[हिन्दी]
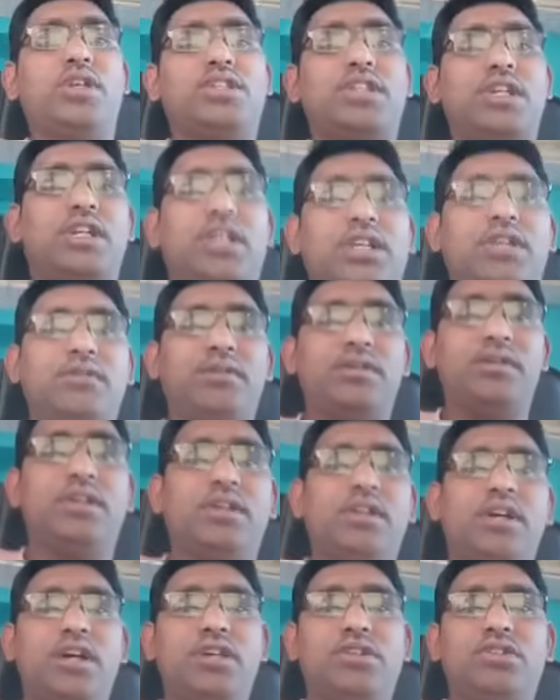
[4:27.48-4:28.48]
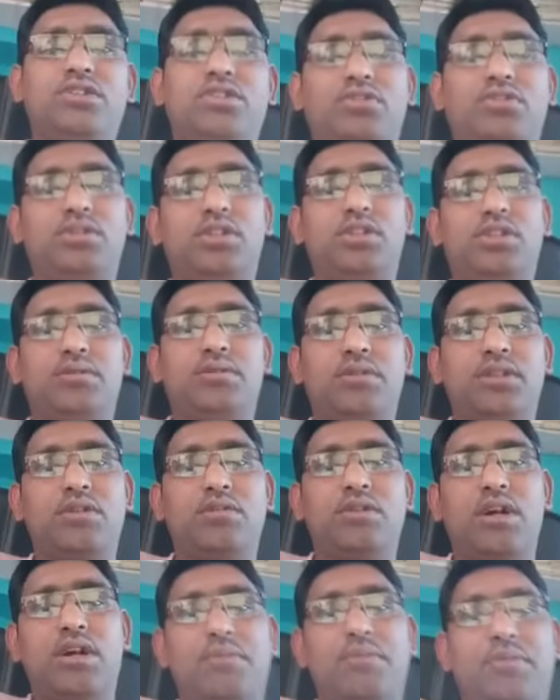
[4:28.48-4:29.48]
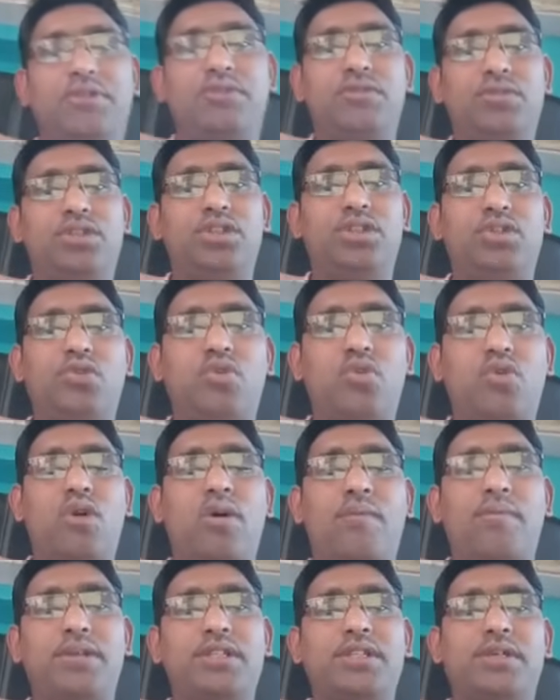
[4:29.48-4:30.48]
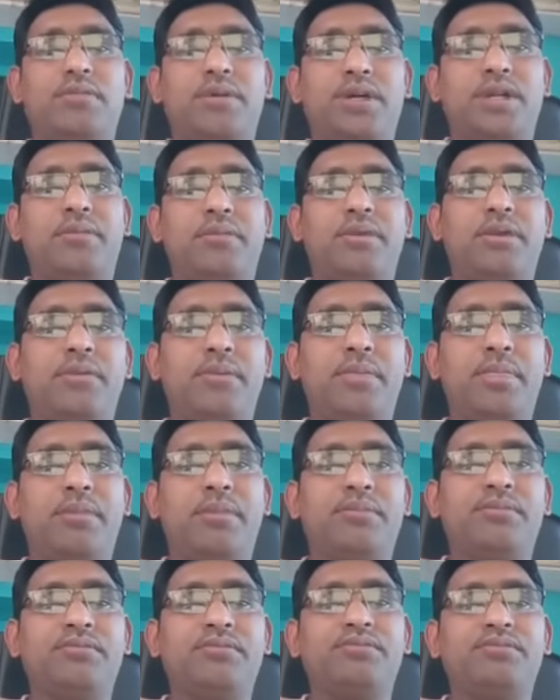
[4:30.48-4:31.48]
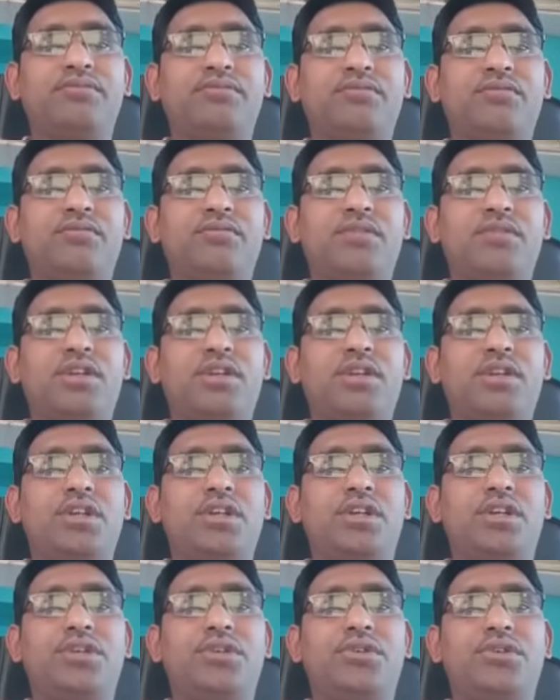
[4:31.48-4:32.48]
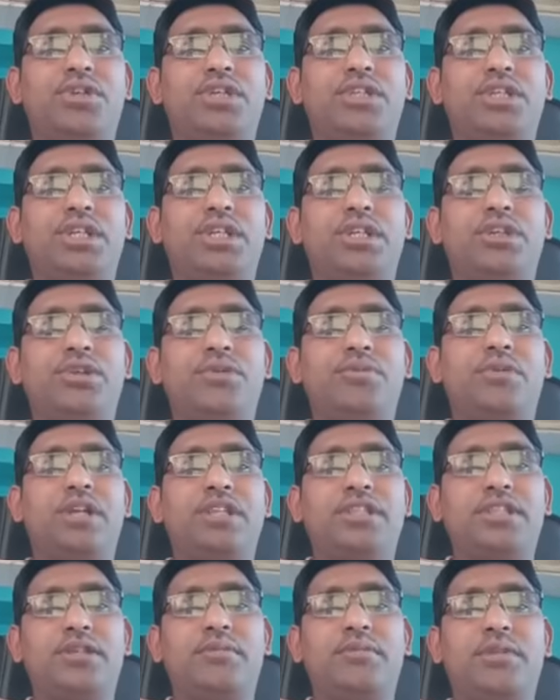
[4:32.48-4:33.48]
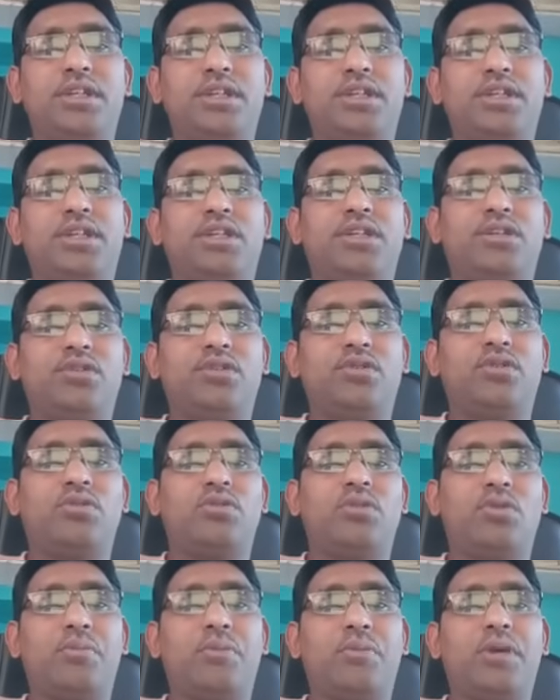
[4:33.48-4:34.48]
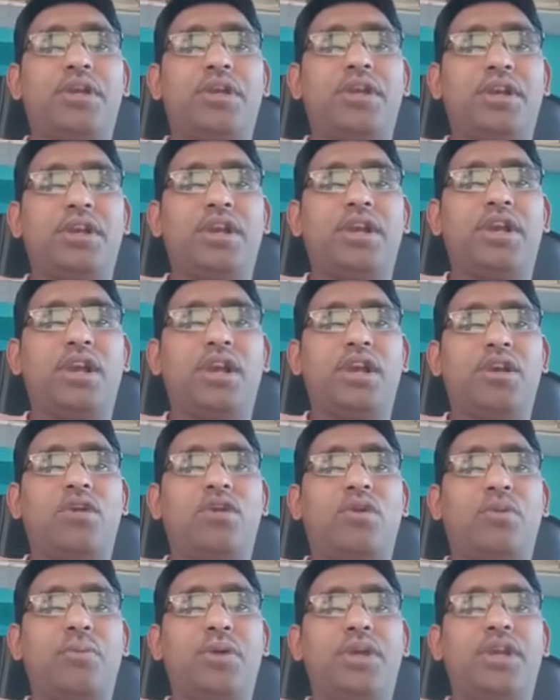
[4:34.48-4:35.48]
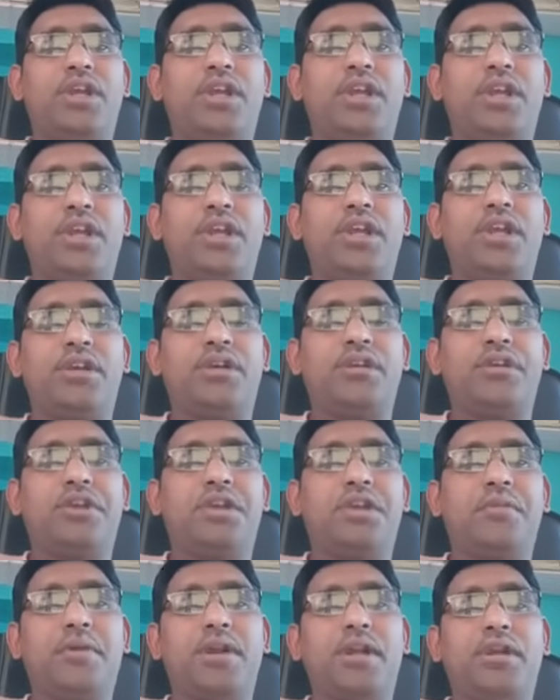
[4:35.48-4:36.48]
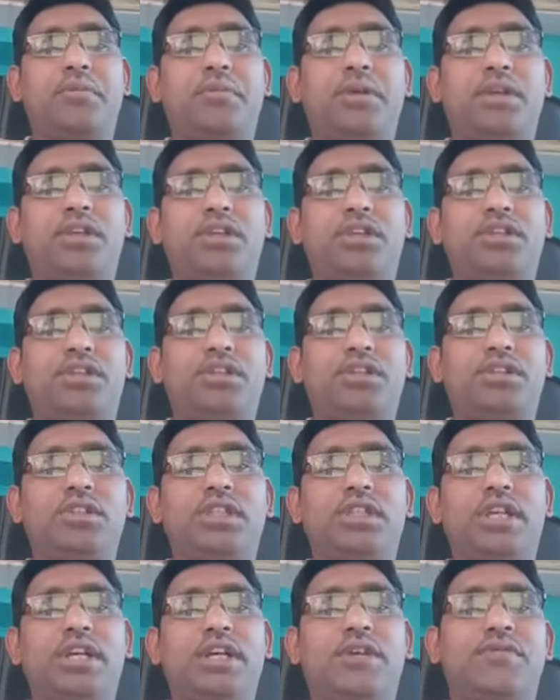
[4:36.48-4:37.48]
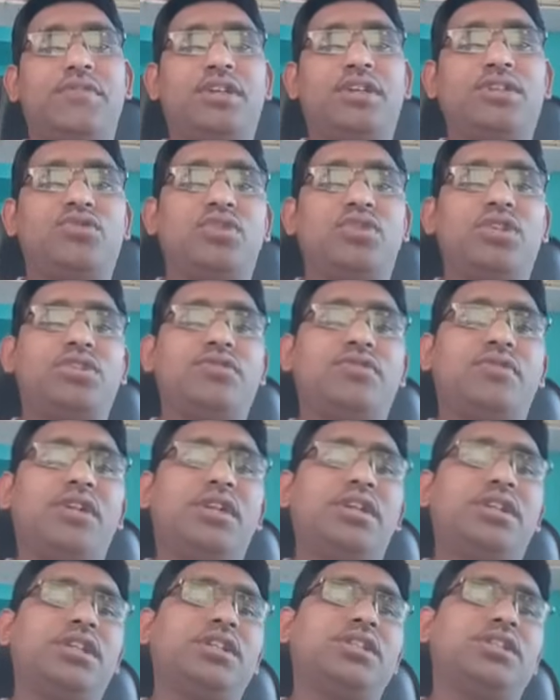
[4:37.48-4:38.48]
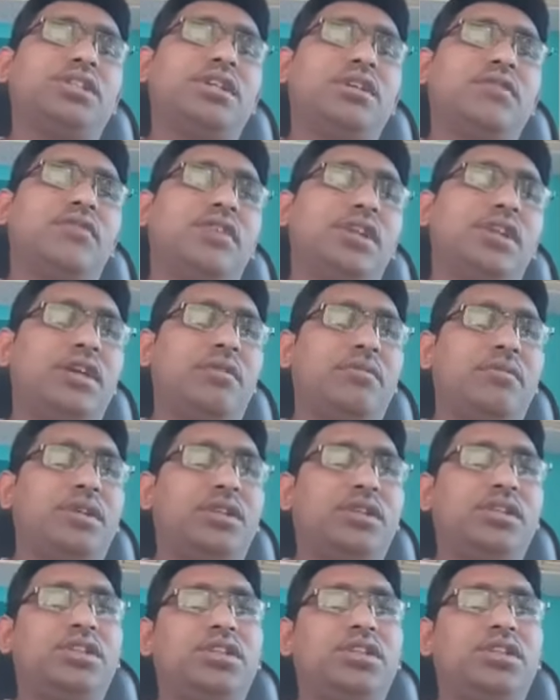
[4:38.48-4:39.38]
संघी में आयोजित हुई थी बताओ कहाँ पर हुई थी योकोमा जापान में रियो डी जेनेरियो ब्राज़ील में और कोपेन कोपेन हेगेन डेनमार्क में द है आपका जोहन्सबर्ग दक्षिण अफ्रीका में